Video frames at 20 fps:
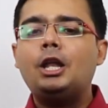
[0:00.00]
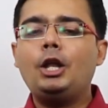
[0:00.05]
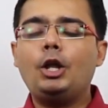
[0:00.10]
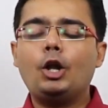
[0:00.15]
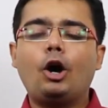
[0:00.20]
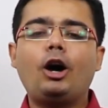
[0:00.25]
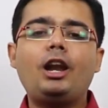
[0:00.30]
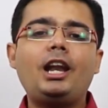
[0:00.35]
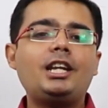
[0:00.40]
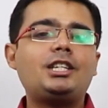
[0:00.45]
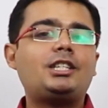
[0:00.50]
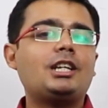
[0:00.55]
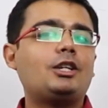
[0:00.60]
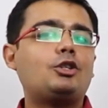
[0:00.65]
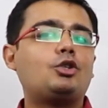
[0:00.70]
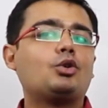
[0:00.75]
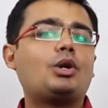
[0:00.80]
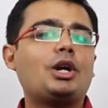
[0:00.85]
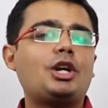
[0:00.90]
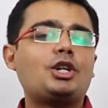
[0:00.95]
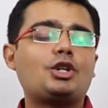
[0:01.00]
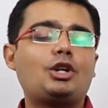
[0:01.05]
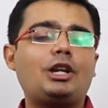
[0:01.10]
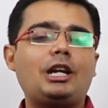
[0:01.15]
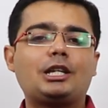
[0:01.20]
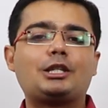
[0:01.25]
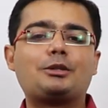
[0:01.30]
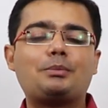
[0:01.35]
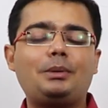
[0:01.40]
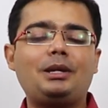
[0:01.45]
नॉलेज एजुकेशन
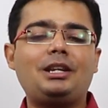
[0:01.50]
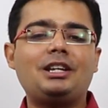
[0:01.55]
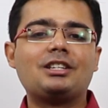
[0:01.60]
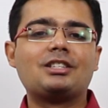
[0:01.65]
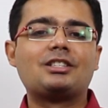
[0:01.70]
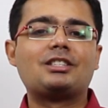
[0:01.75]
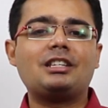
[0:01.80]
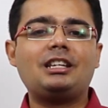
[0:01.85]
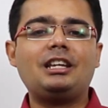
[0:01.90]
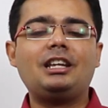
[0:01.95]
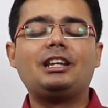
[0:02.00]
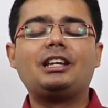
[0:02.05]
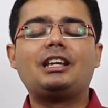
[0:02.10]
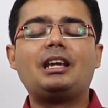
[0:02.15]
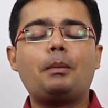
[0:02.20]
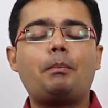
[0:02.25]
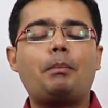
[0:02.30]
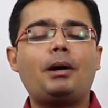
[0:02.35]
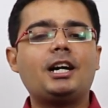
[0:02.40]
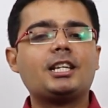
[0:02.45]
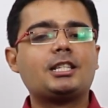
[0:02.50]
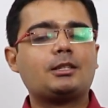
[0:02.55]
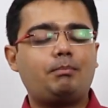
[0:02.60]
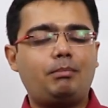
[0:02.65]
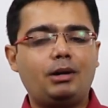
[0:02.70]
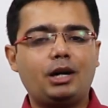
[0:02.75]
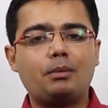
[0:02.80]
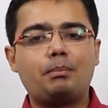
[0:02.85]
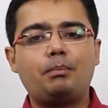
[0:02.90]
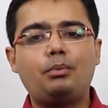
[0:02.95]
एक्सपीरियंस इनके पास
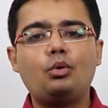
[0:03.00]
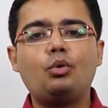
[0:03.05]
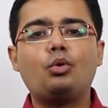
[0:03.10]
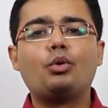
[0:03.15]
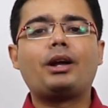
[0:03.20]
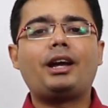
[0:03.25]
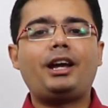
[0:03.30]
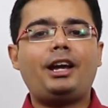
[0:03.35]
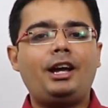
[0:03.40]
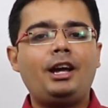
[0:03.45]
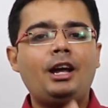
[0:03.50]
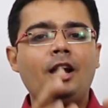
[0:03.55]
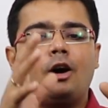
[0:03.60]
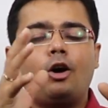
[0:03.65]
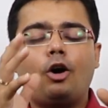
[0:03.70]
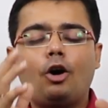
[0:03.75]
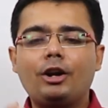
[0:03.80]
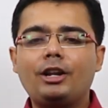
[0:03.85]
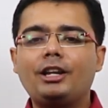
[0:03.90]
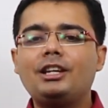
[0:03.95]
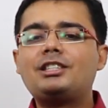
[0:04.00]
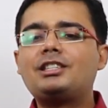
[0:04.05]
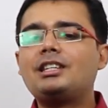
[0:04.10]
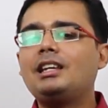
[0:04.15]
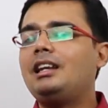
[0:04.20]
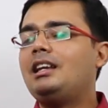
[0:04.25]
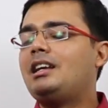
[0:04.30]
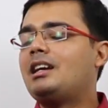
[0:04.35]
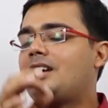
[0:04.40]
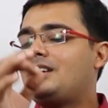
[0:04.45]
भरपूर है और
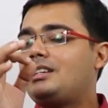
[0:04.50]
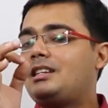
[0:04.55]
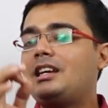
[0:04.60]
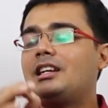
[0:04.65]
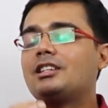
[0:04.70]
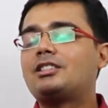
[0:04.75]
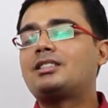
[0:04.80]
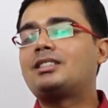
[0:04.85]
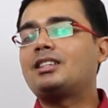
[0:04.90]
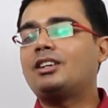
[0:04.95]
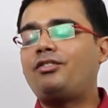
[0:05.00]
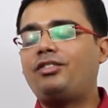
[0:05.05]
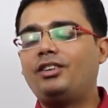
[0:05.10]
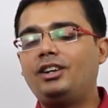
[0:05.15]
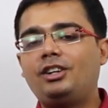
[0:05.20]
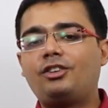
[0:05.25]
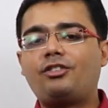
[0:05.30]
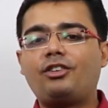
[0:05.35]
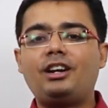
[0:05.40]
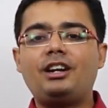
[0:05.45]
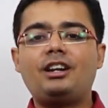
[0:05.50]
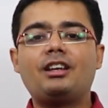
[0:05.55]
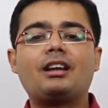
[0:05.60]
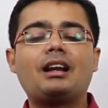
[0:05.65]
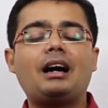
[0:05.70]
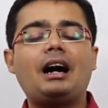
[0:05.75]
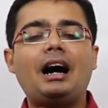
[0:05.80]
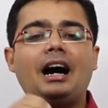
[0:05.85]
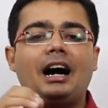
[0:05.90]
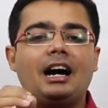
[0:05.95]
इसीलिए ये सफल
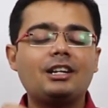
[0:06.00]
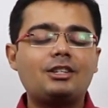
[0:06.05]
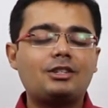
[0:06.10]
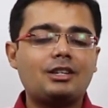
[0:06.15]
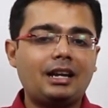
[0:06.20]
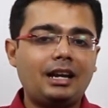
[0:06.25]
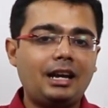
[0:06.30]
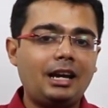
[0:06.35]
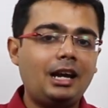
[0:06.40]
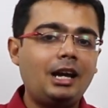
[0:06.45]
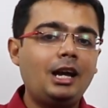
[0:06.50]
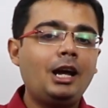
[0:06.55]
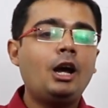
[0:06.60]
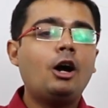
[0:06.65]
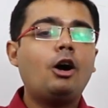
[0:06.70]
ट्रेडर आज है